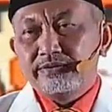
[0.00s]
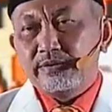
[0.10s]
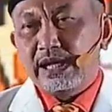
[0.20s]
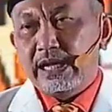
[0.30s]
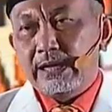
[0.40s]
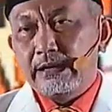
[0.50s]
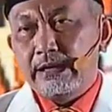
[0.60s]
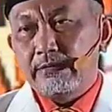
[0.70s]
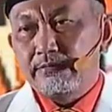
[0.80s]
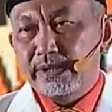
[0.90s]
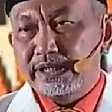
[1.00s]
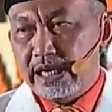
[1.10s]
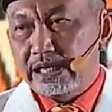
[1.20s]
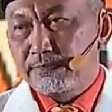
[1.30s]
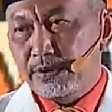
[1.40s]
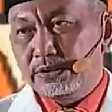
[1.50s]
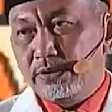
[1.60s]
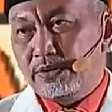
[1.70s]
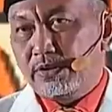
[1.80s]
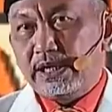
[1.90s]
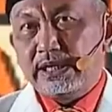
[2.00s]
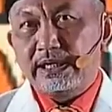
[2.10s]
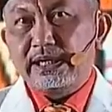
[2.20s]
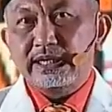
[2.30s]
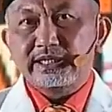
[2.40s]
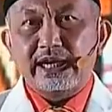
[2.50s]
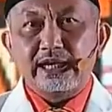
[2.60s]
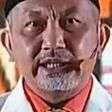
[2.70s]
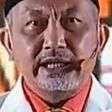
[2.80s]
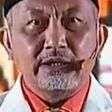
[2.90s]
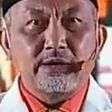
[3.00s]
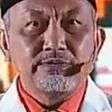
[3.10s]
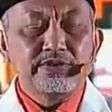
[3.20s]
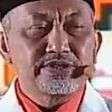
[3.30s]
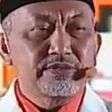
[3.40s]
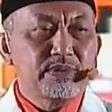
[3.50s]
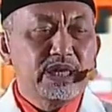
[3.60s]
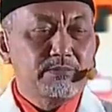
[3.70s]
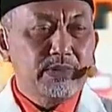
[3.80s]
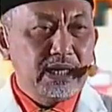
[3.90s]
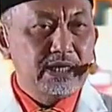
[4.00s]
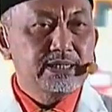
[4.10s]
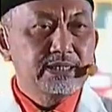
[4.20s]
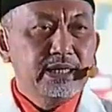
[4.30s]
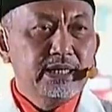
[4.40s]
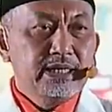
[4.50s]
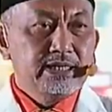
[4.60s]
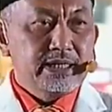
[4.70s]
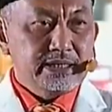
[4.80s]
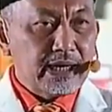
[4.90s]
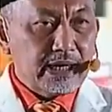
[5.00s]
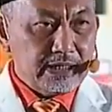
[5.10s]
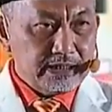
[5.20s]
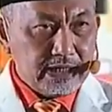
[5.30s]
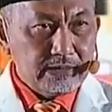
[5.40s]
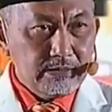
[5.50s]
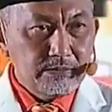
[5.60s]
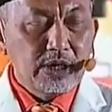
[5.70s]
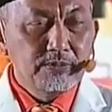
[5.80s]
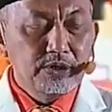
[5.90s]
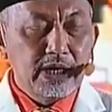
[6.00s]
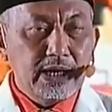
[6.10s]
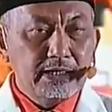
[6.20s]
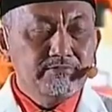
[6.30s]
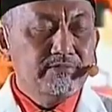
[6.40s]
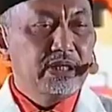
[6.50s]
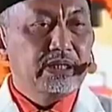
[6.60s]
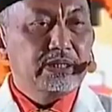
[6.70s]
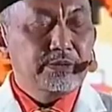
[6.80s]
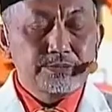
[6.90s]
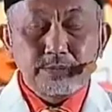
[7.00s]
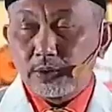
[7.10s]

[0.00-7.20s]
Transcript: sudah menjaga protokol kesehatan COVID-19 secara ketat. Mudah-mudahan kita terus